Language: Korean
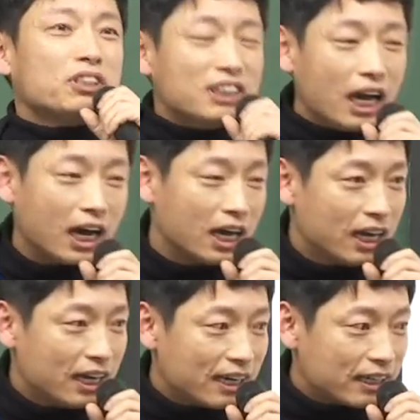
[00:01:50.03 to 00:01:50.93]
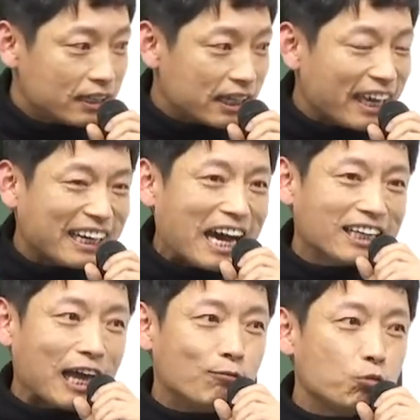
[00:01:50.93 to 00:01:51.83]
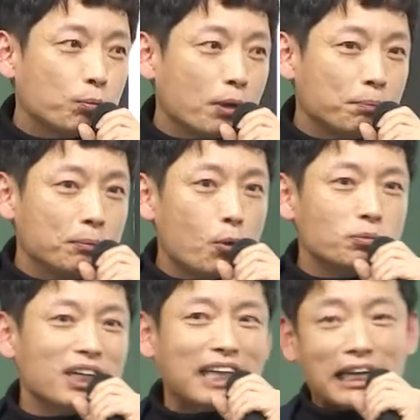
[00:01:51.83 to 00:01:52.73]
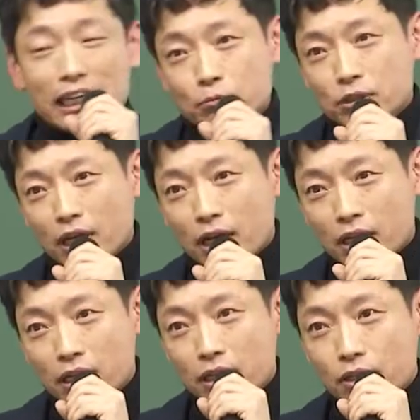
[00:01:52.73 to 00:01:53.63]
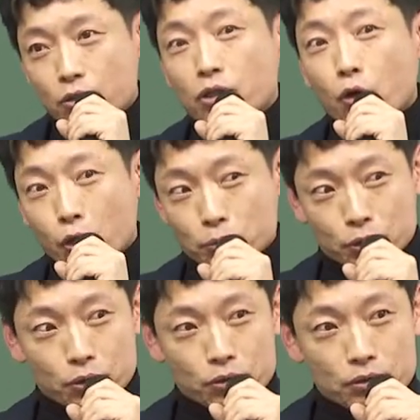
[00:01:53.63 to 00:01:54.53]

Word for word: 특약의 각 담보별 피보험자가 다 다릅니다. 그러니까 어렵죠.